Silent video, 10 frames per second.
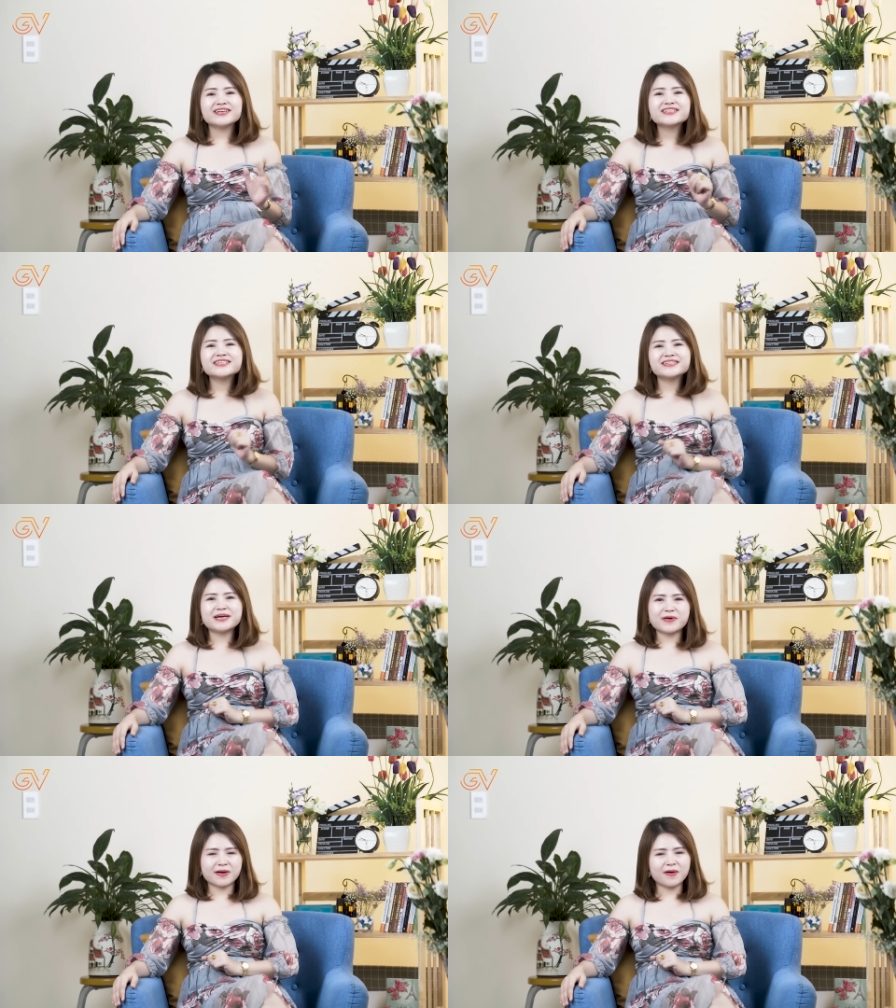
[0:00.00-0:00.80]
Thực sự
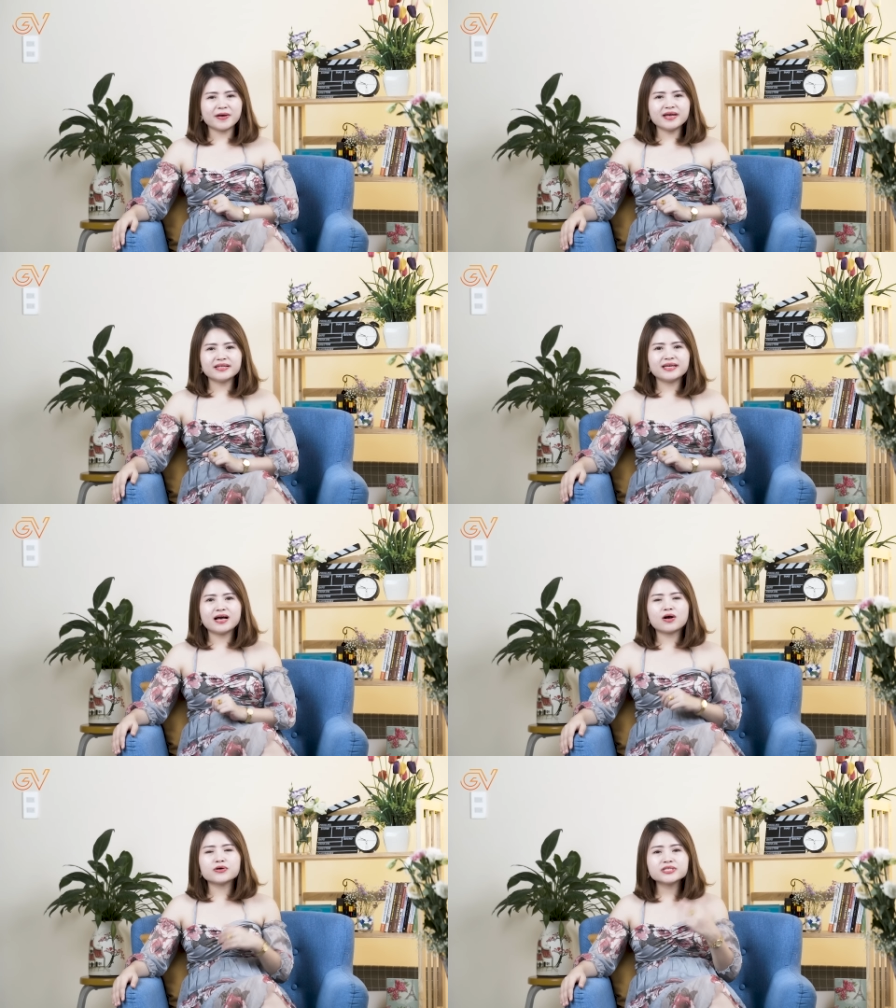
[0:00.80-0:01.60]
để mà nói thì
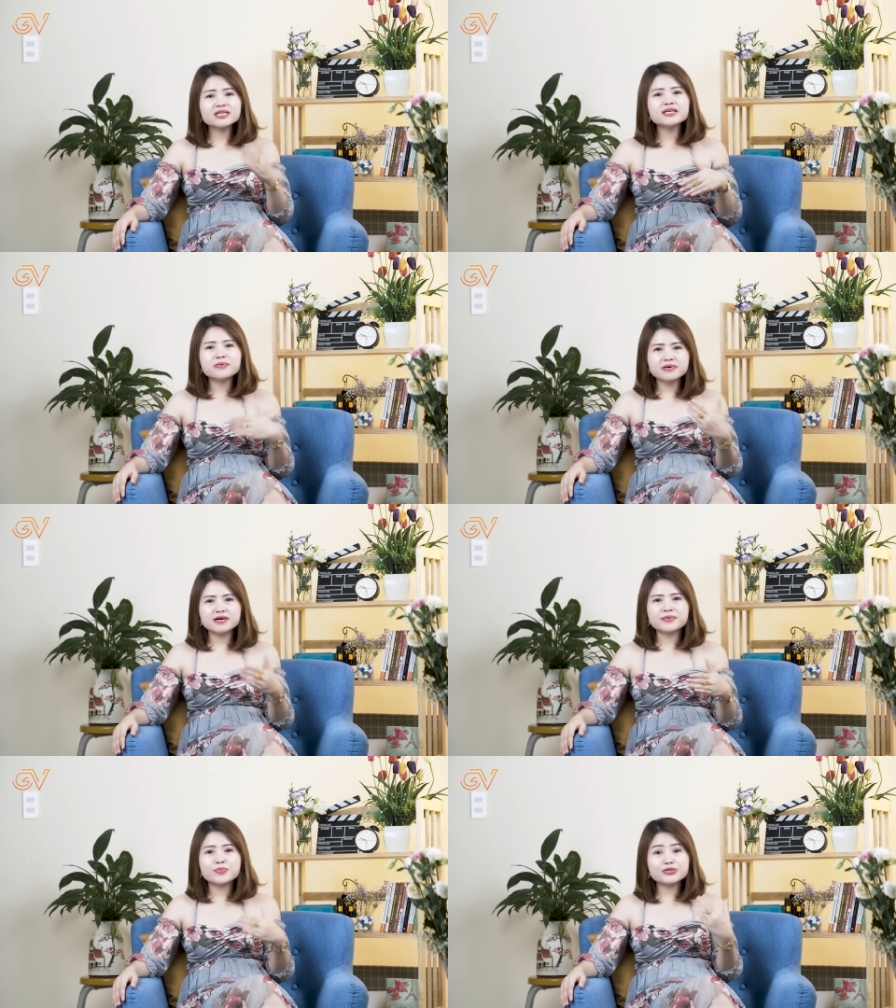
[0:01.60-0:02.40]
à, có rất nhiều
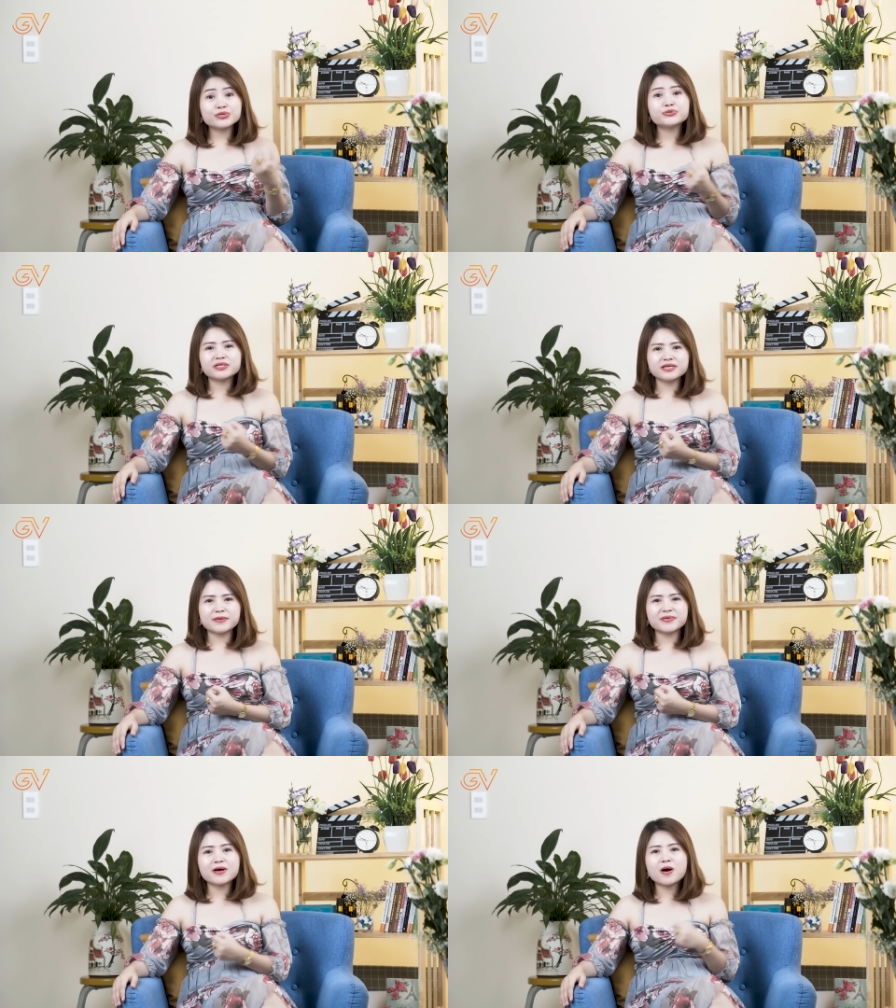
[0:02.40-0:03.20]
người bi chuyên
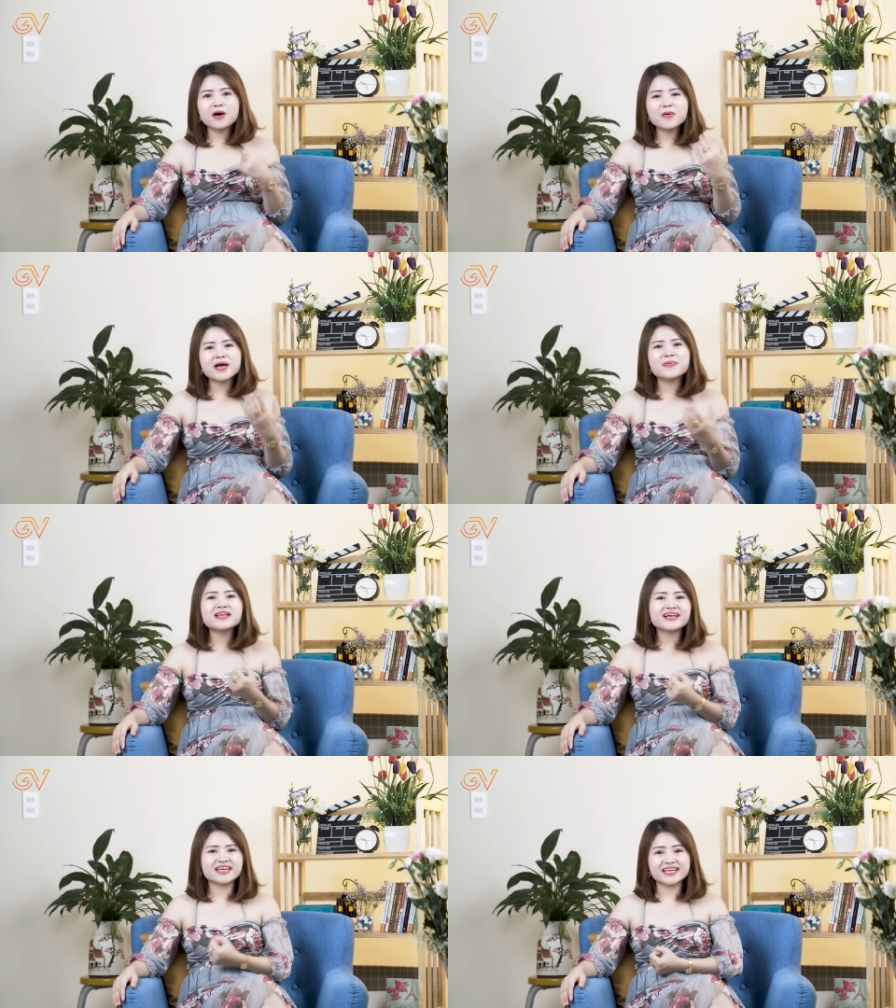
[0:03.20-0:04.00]
nghiệp nhưng họ không hề biết
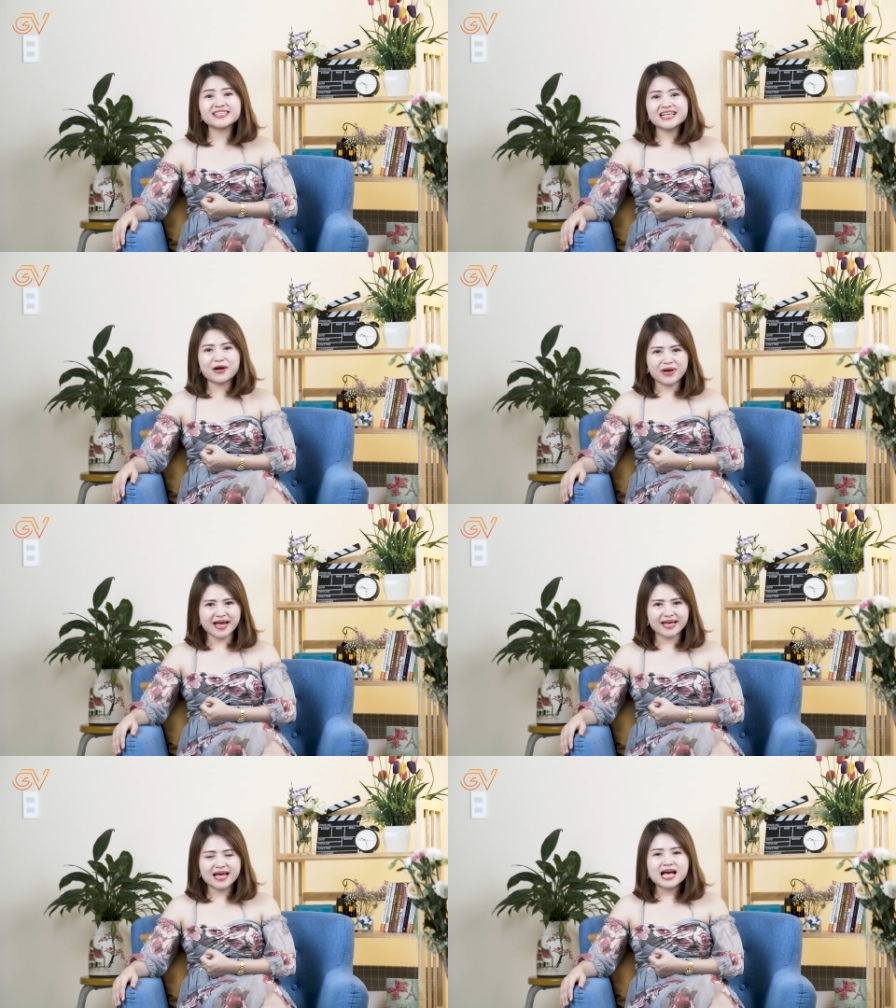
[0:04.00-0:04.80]
những cái kỹ xảo
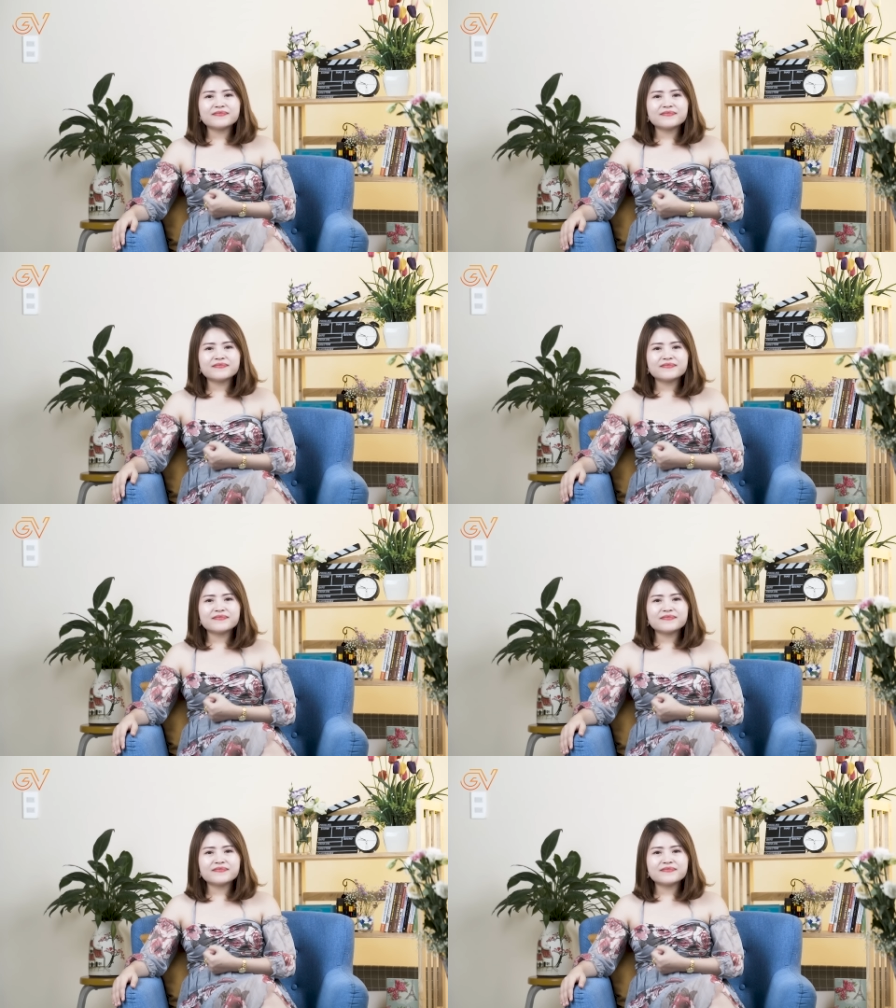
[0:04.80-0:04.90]
này